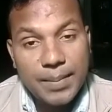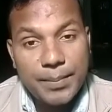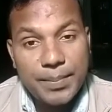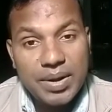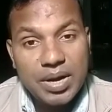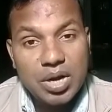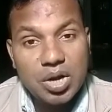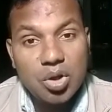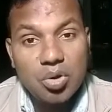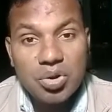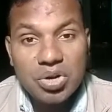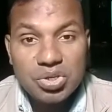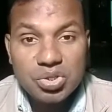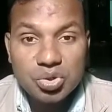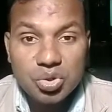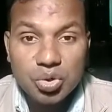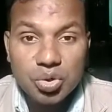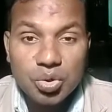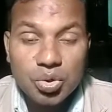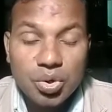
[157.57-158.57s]
अपने
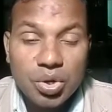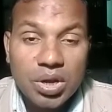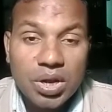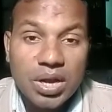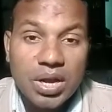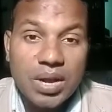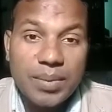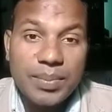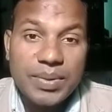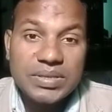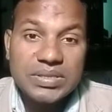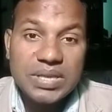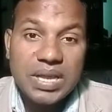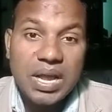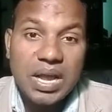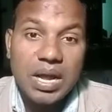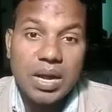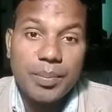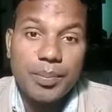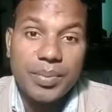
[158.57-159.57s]
नॉलेज को हमेशा
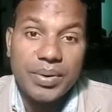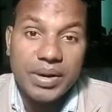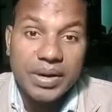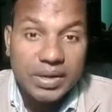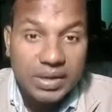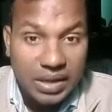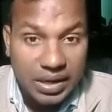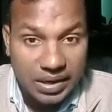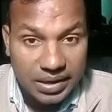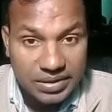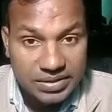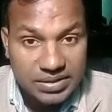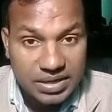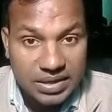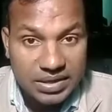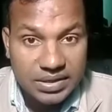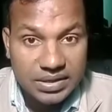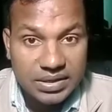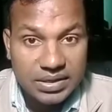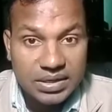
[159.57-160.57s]
अपडेट करना
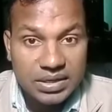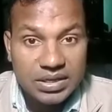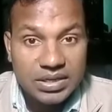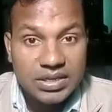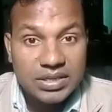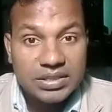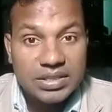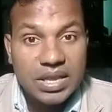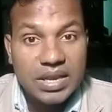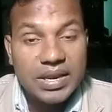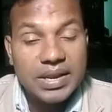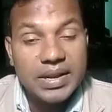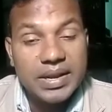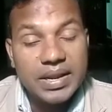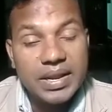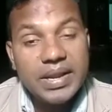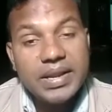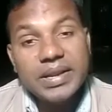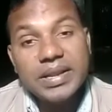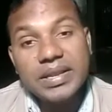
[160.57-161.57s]
चाहिए ताकि
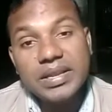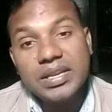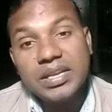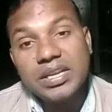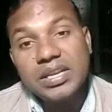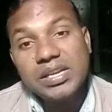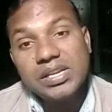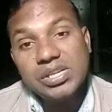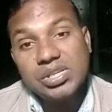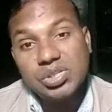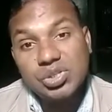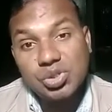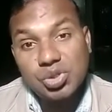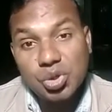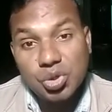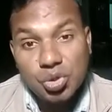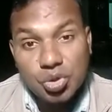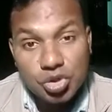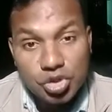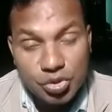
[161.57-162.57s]
नई नई
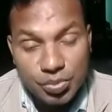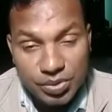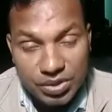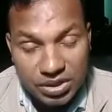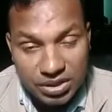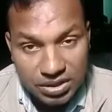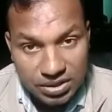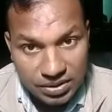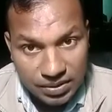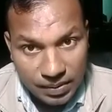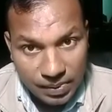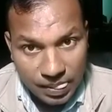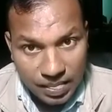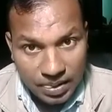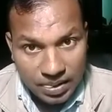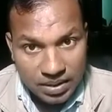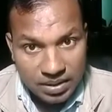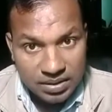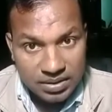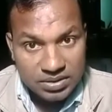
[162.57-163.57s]
जो कुछ भी
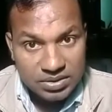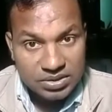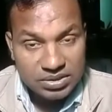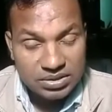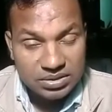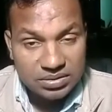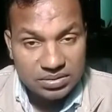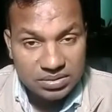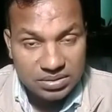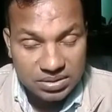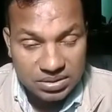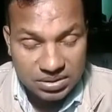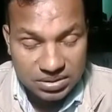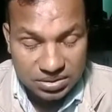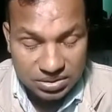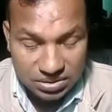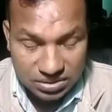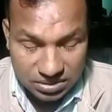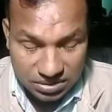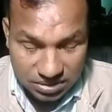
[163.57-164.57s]

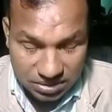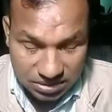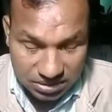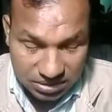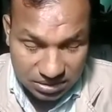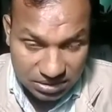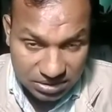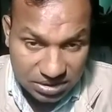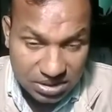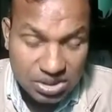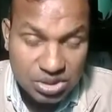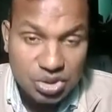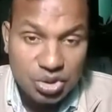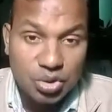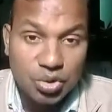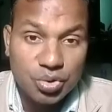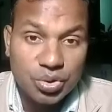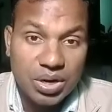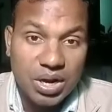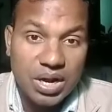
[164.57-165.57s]

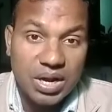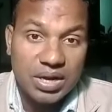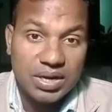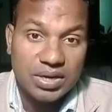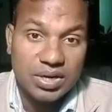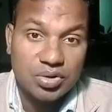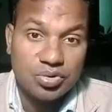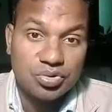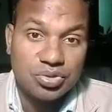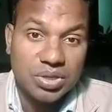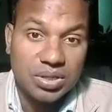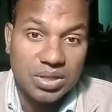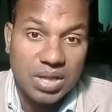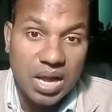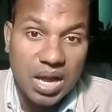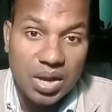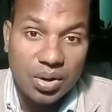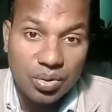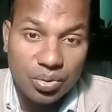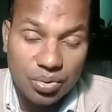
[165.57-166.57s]
रिसर्च हो रहा है
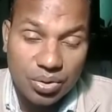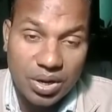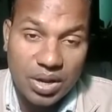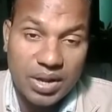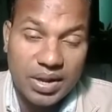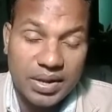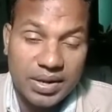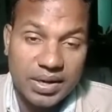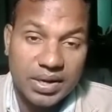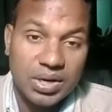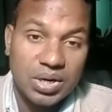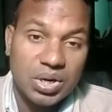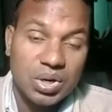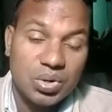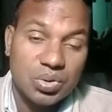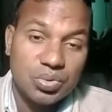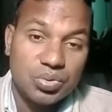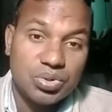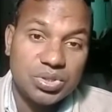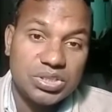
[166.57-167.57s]
अनुसंधान हो रहा है
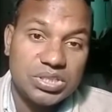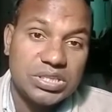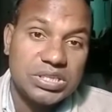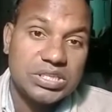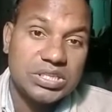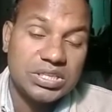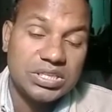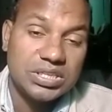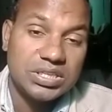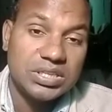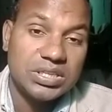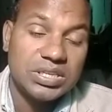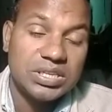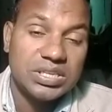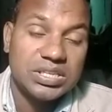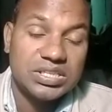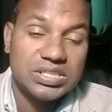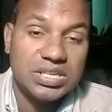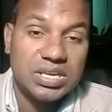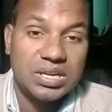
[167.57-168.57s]
उन चीज़ की
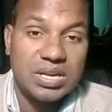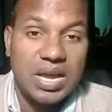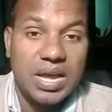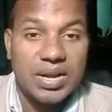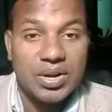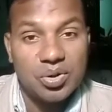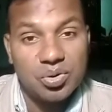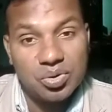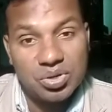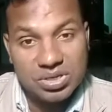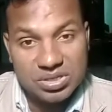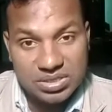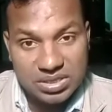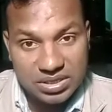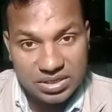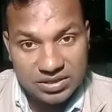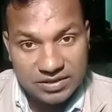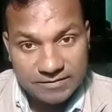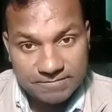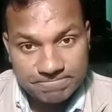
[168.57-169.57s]
जानकारी होनी
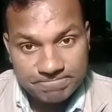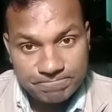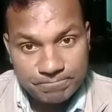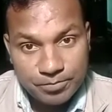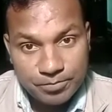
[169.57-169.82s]
चाहिए